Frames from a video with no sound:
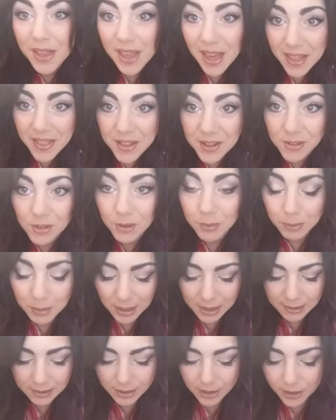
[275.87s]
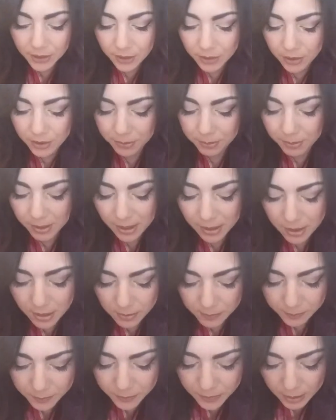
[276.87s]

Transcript: ya he dicho en mi anterior vídeo.